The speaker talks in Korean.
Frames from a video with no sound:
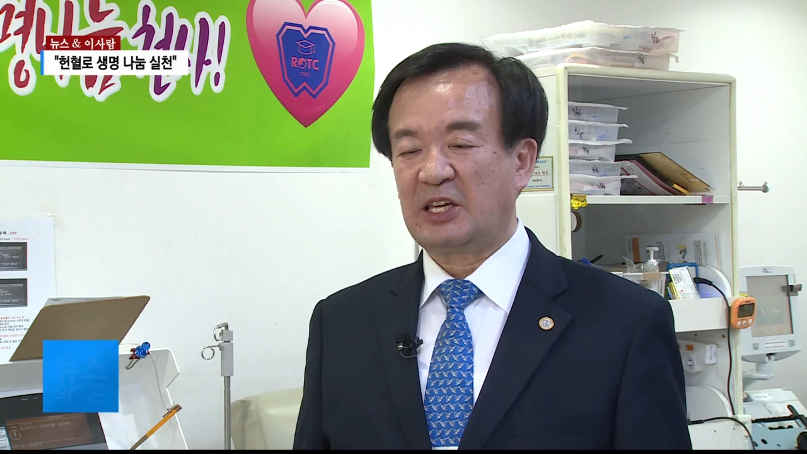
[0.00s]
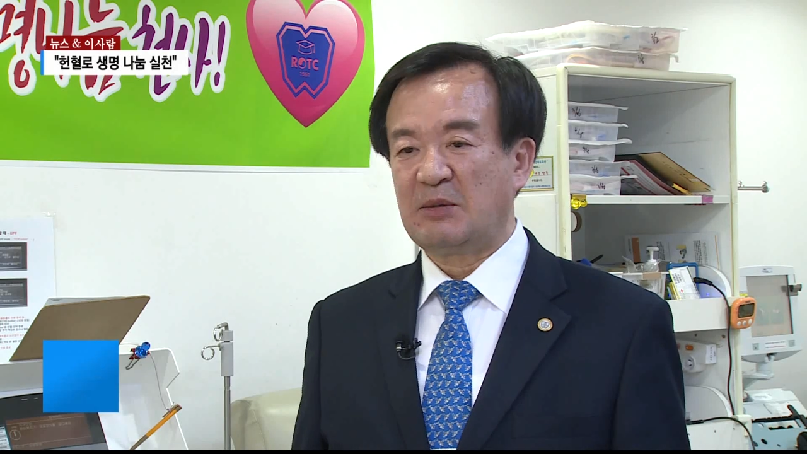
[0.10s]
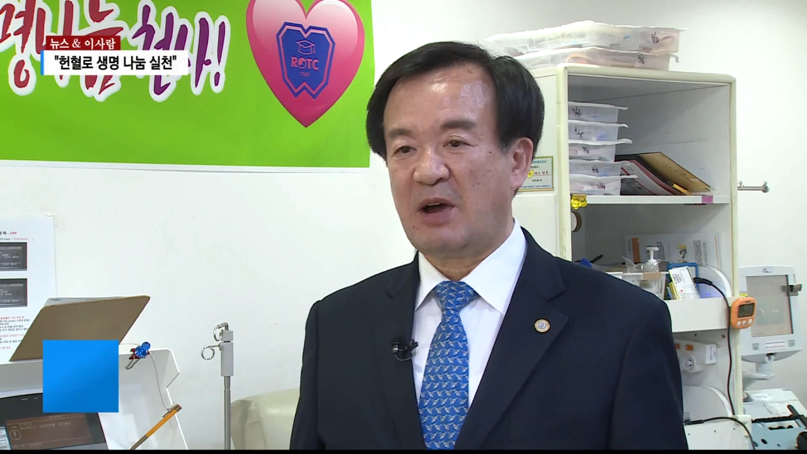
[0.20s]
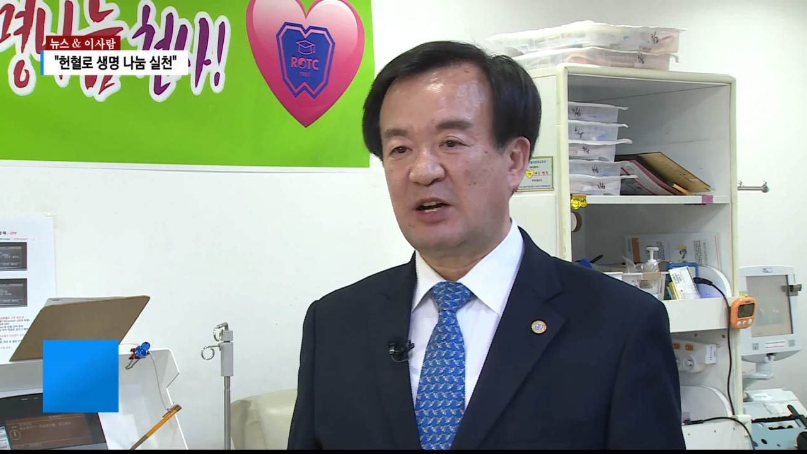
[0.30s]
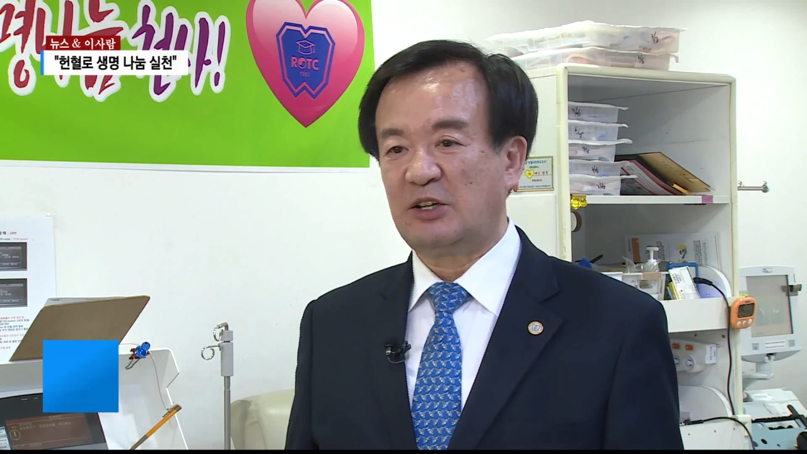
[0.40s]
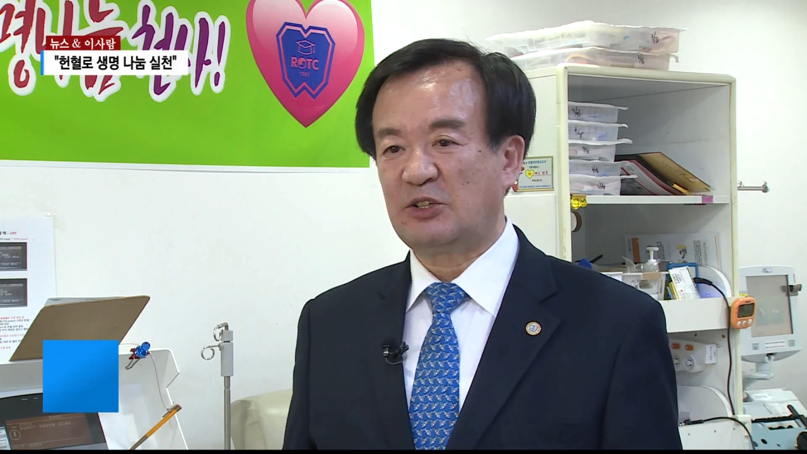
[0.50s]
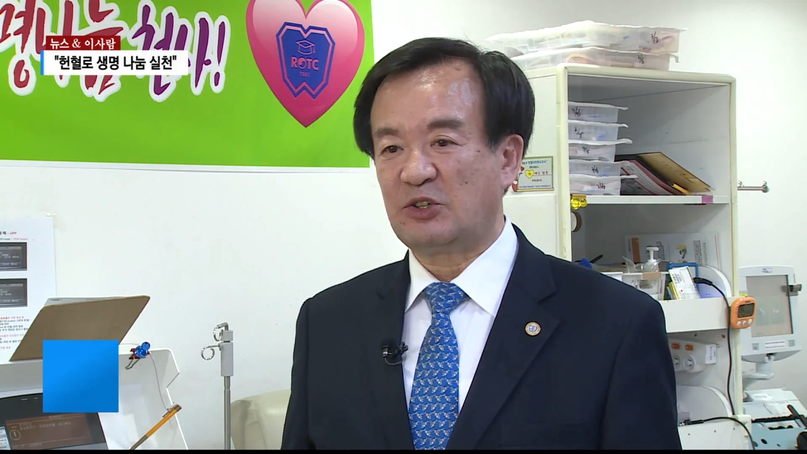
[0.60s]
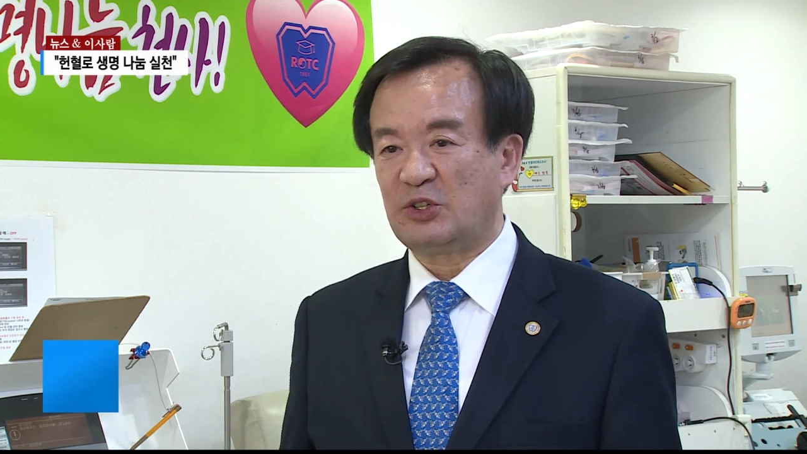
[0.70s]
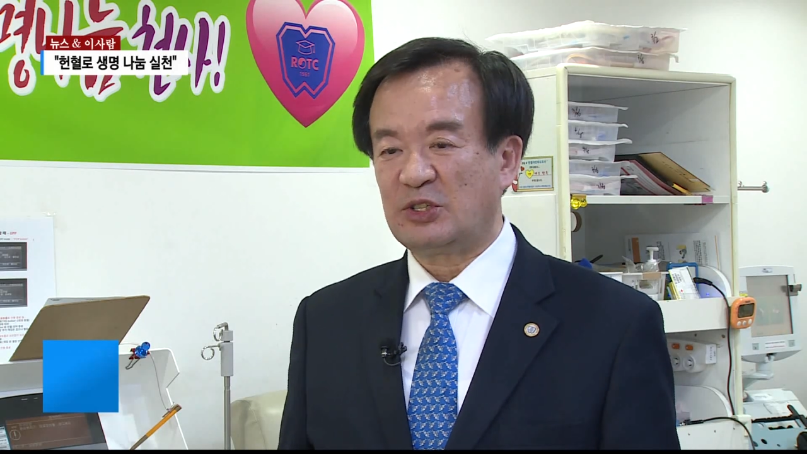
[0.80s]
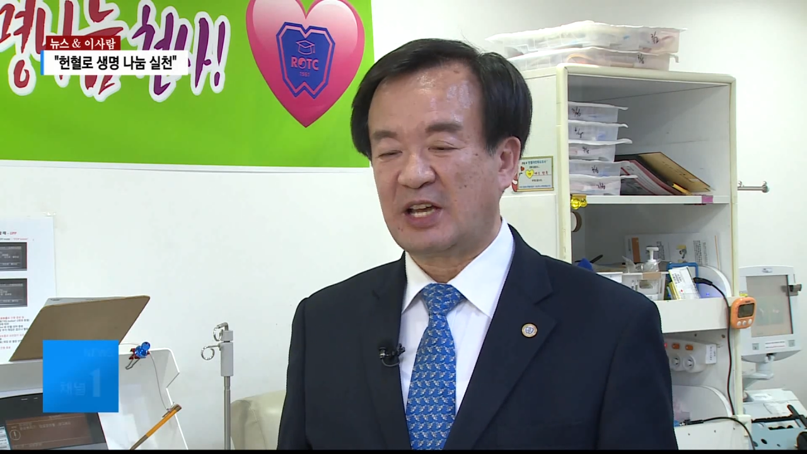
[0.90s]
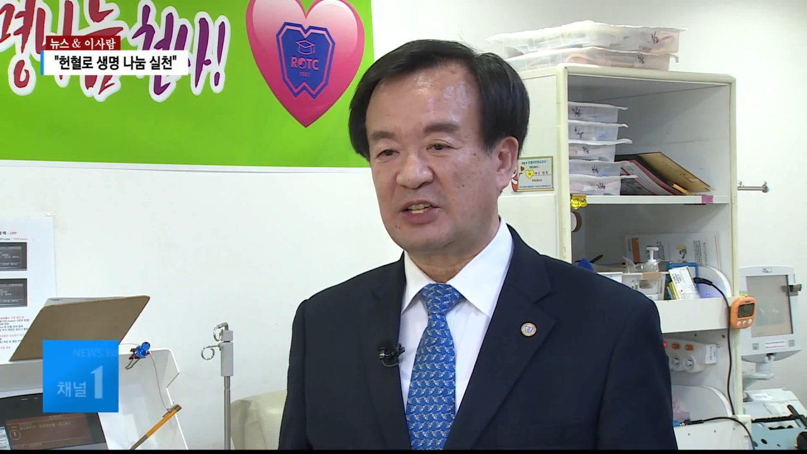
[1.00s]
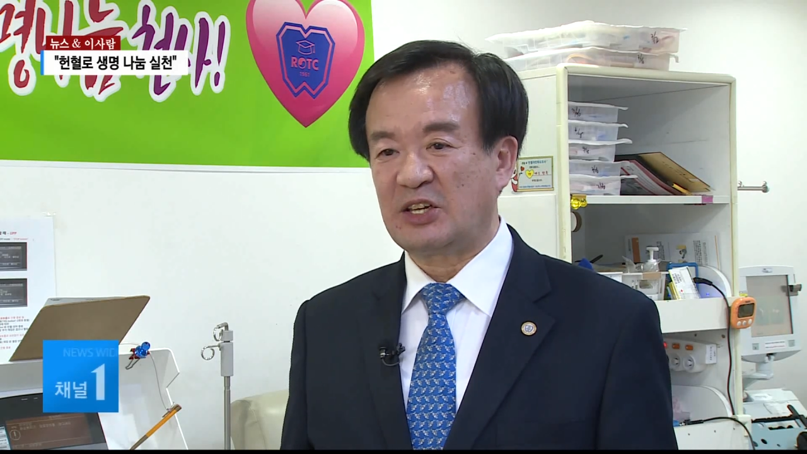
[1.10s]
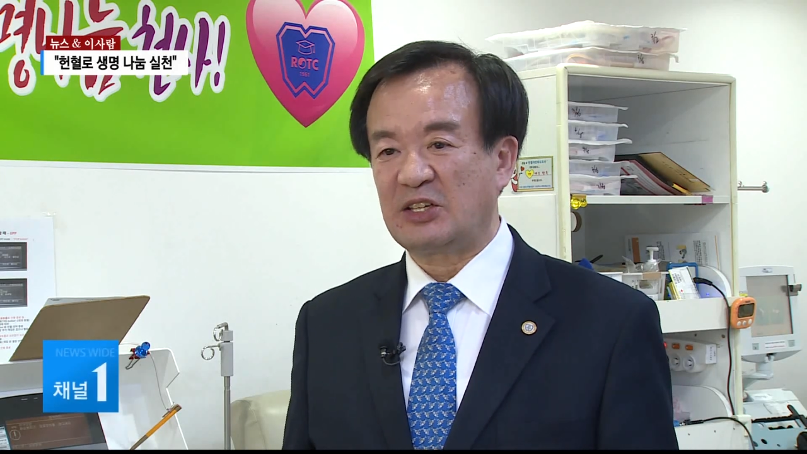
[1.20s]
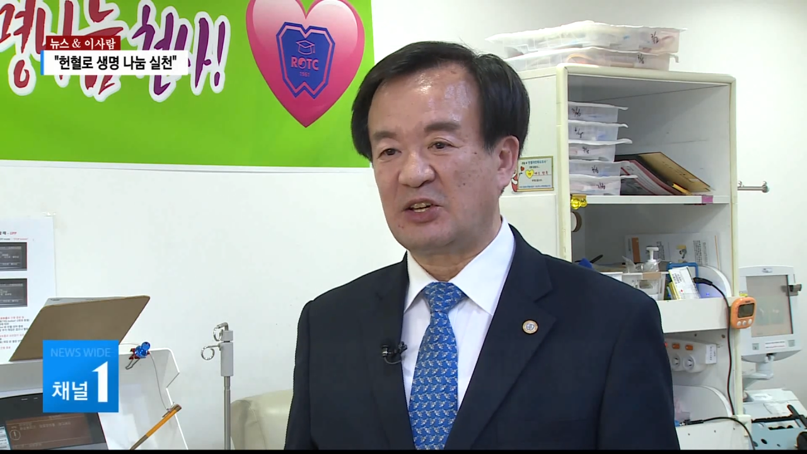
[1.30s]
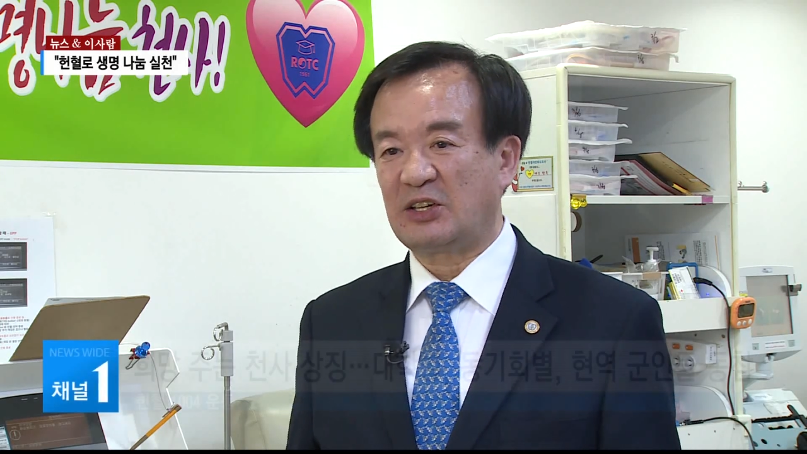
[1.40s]
희망을 주는
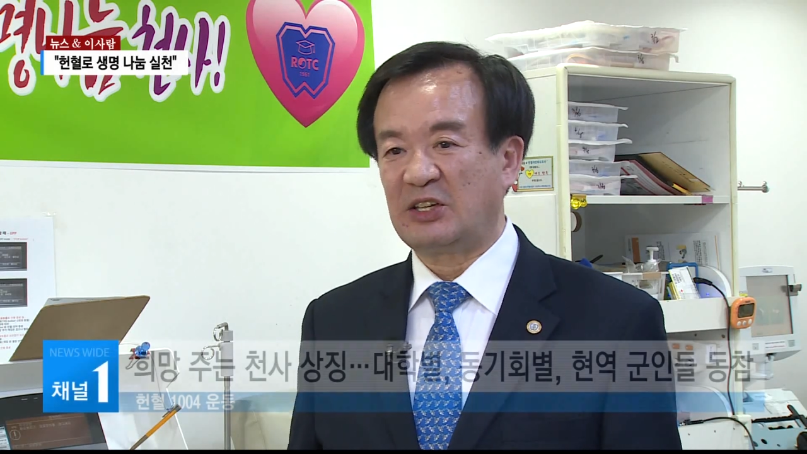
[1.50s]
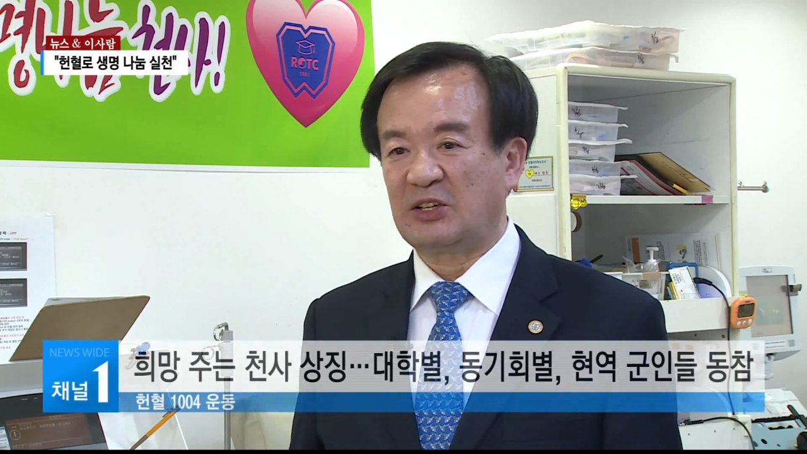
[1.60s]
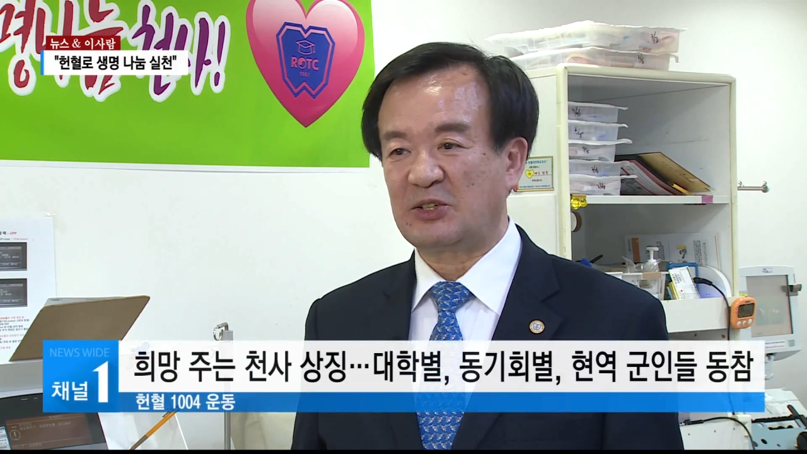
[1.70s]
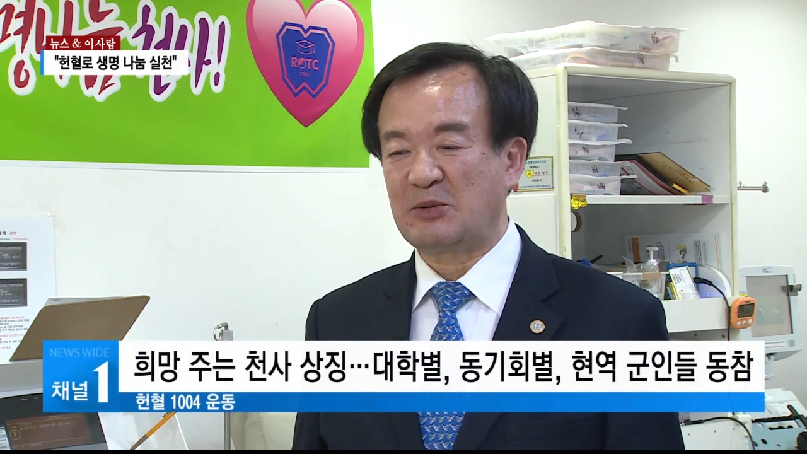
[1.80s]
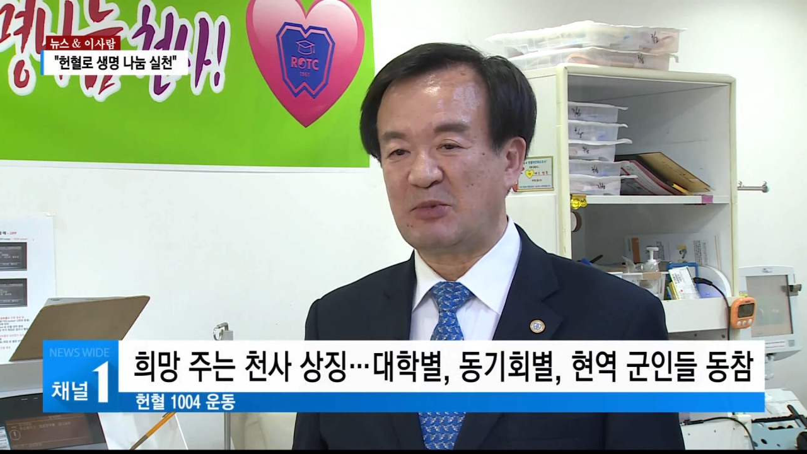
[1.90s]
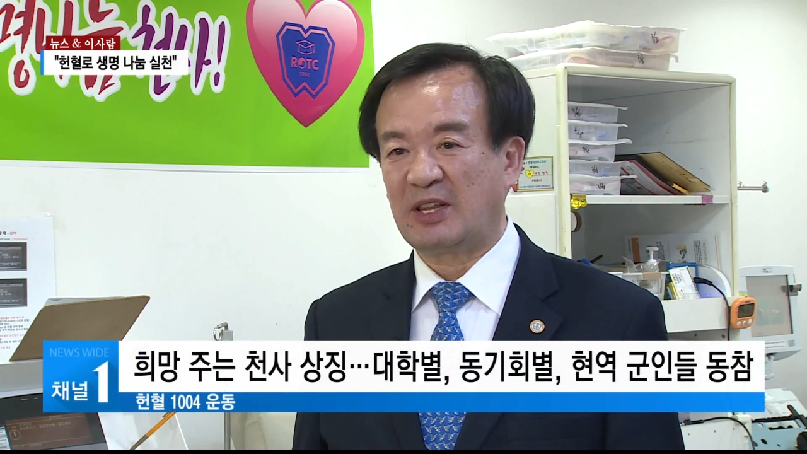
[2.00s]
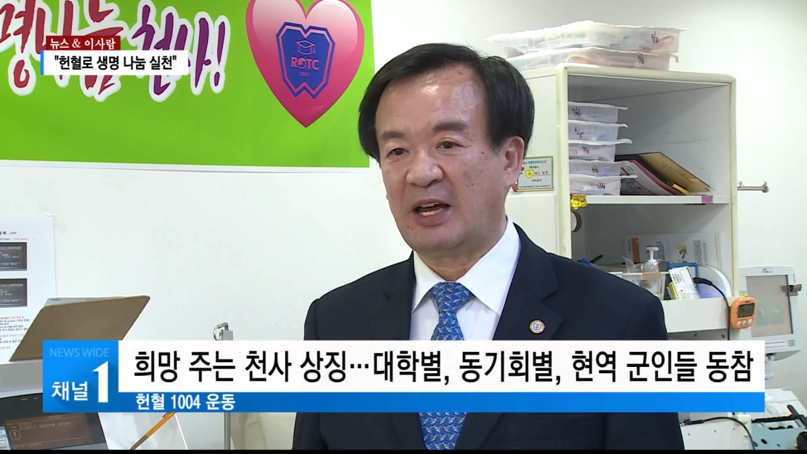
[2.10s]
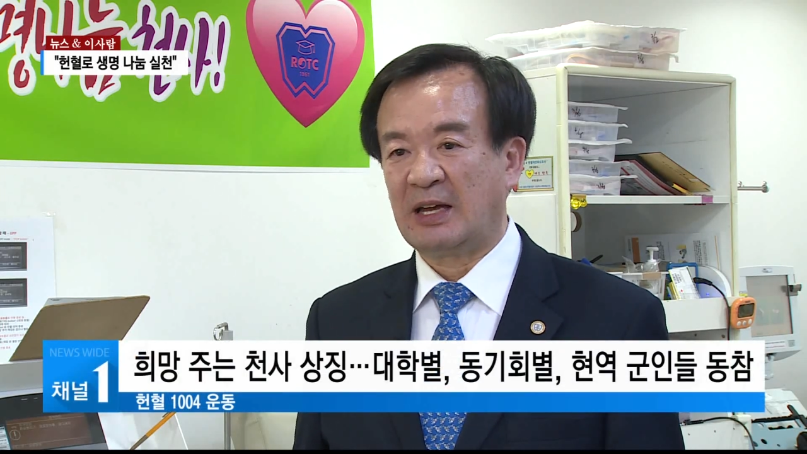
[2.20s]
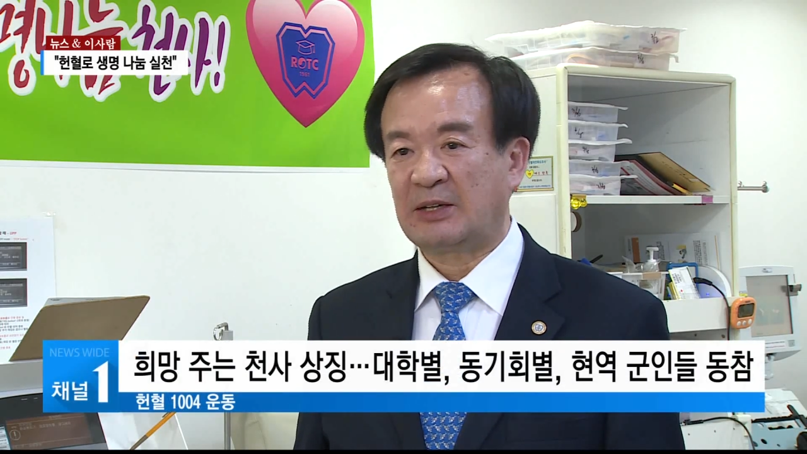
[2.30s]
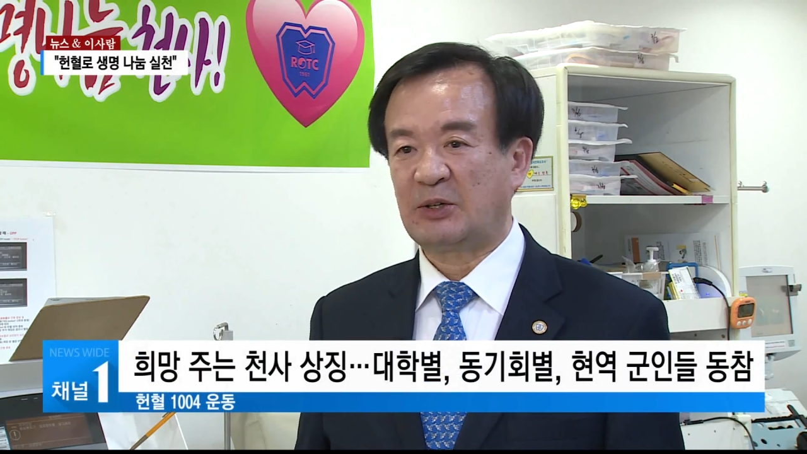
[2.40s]
상징적인 것입니다.